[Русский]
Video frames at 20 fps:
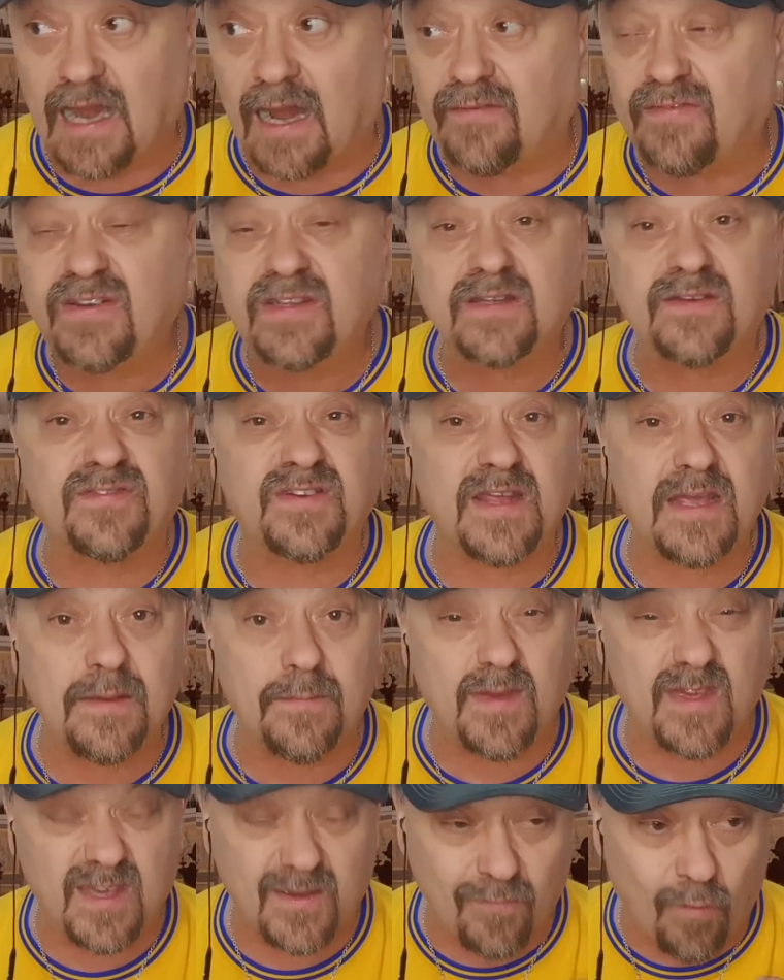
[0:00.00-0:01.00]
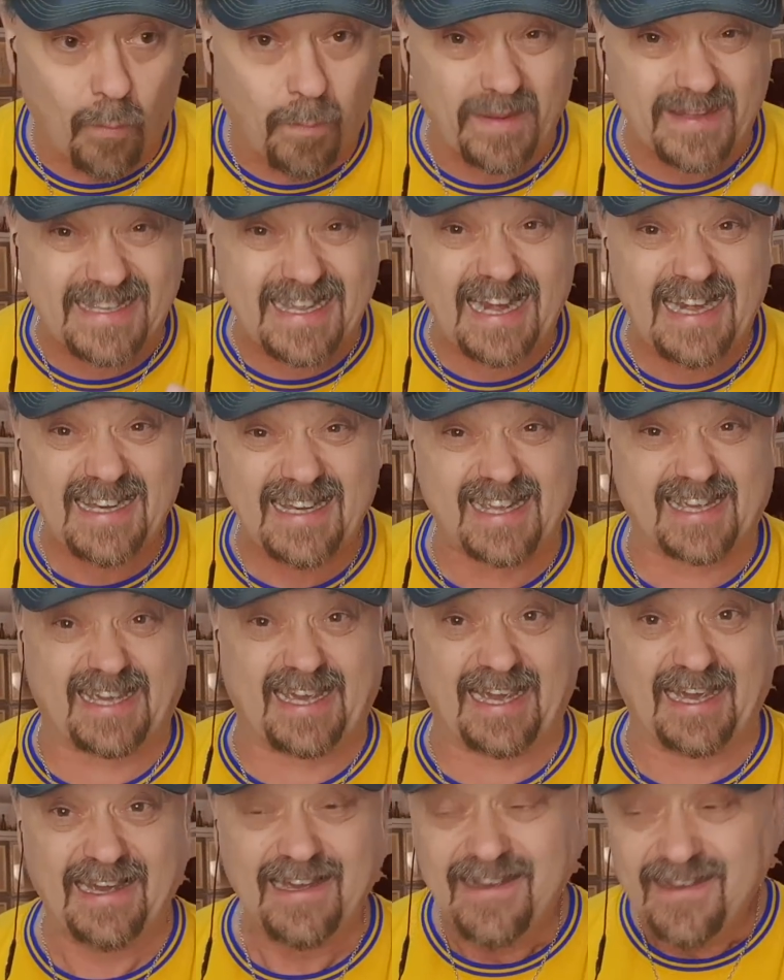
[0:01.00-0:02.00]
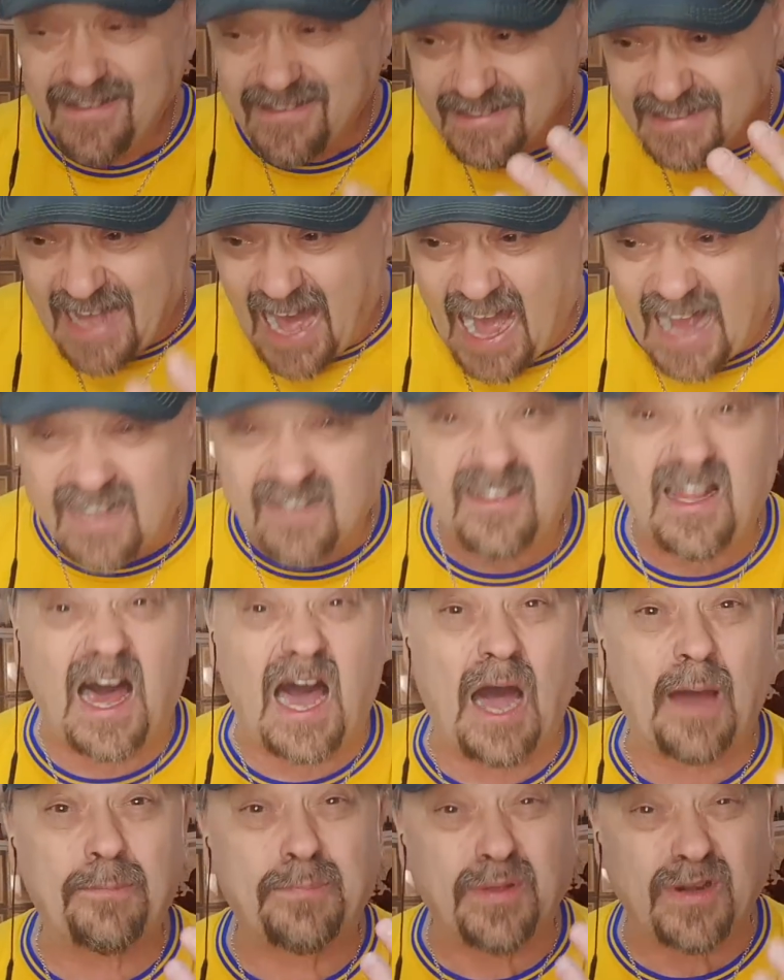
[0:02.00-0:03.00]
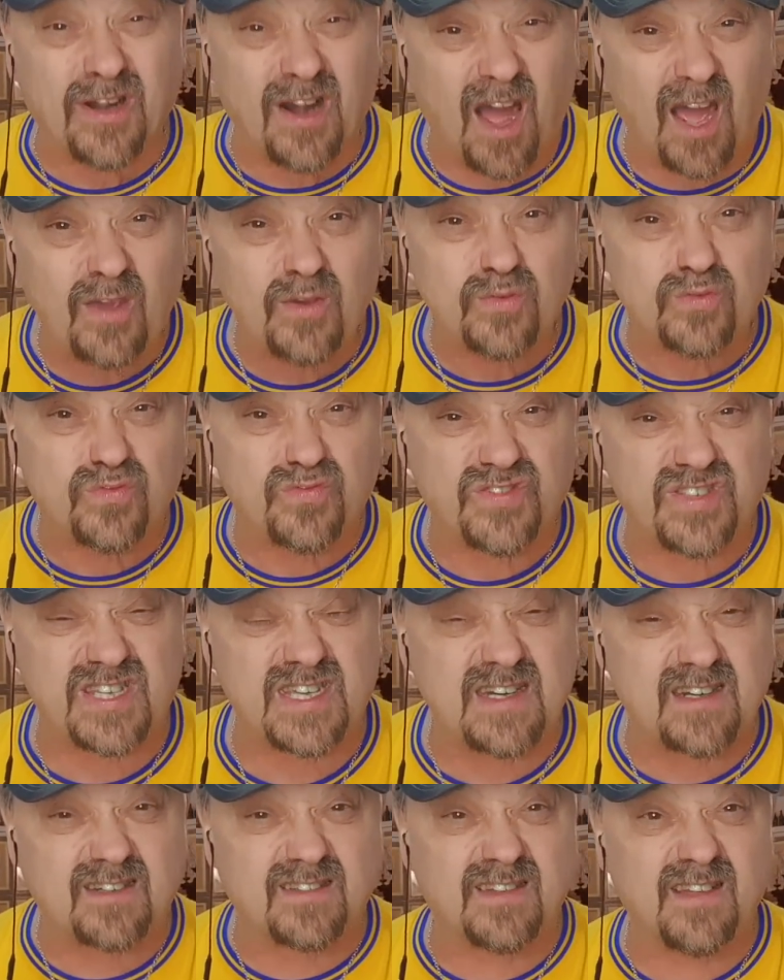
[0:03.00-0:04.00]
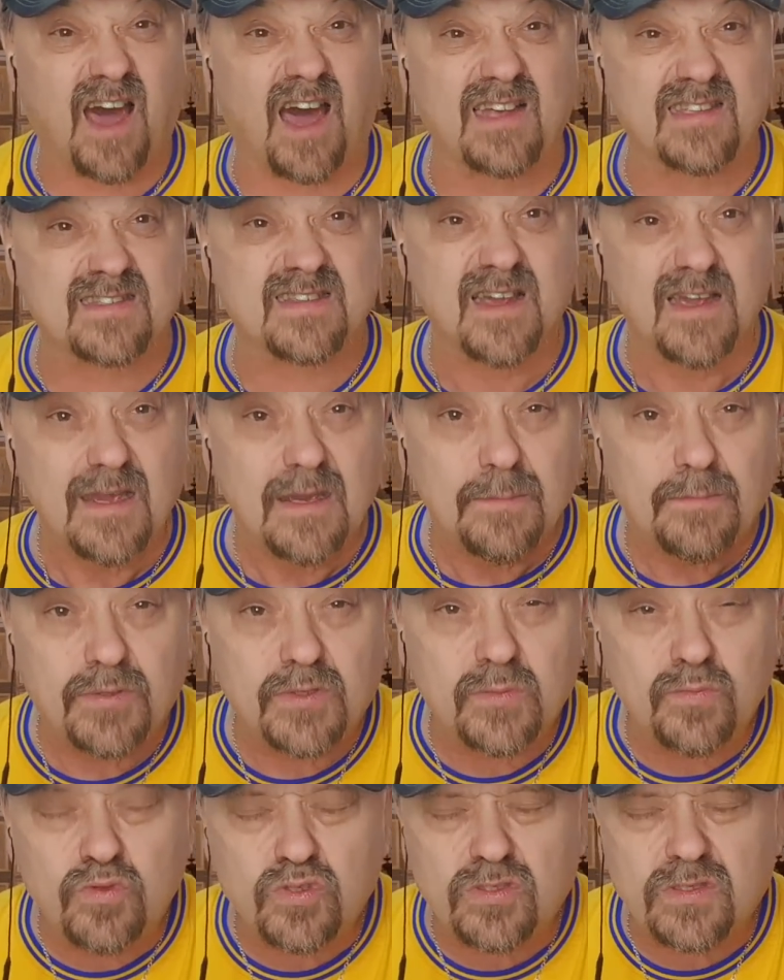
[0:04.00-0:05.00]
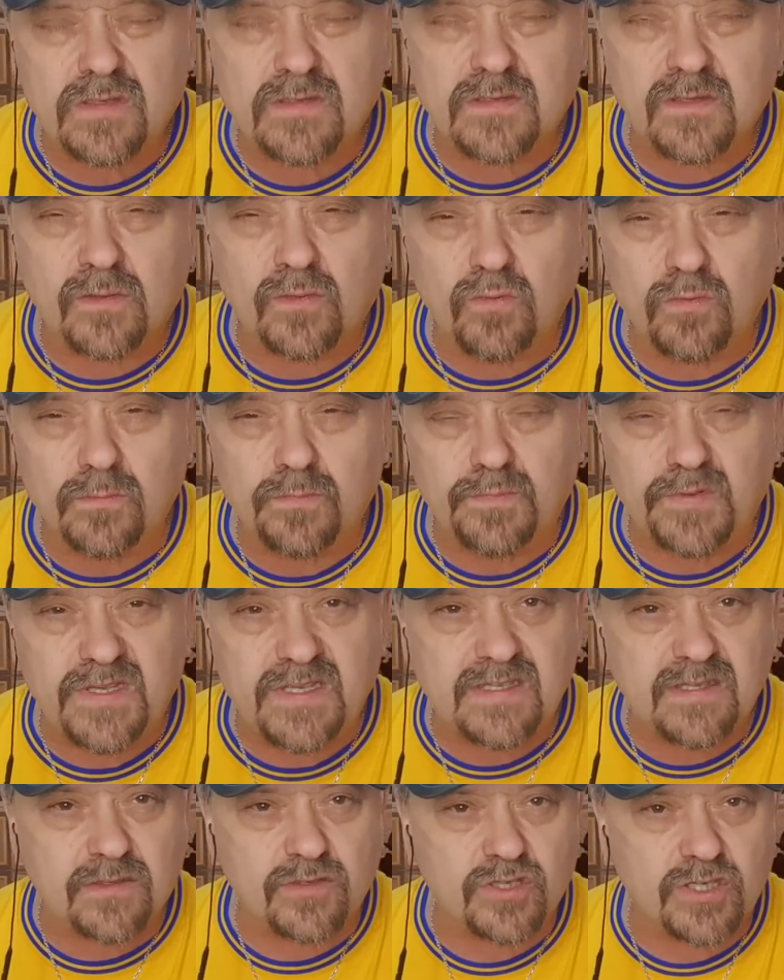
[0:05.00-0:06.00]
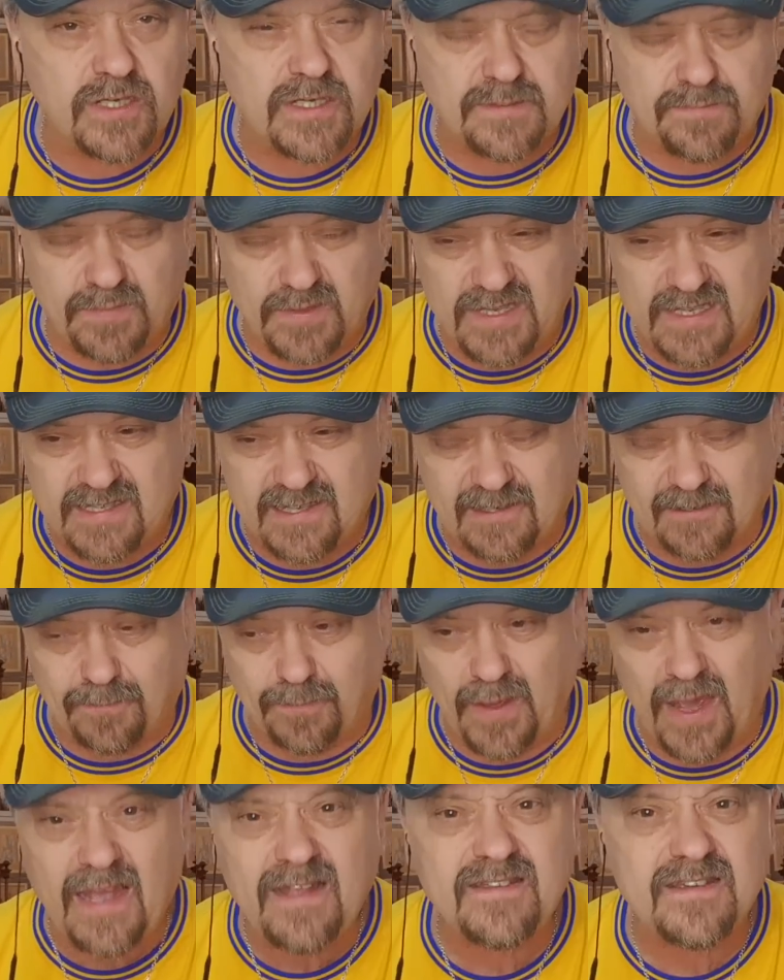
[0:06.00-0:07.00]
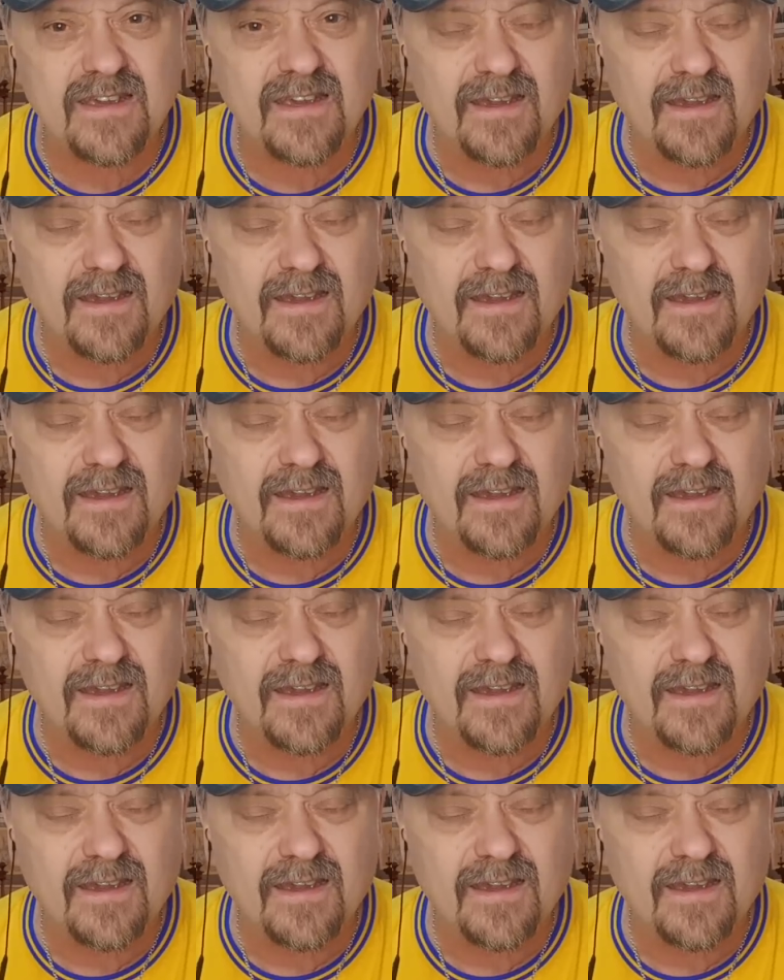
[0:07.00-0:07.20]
А в это время его подельники нагло обирают всех нас, потому что закон 56-55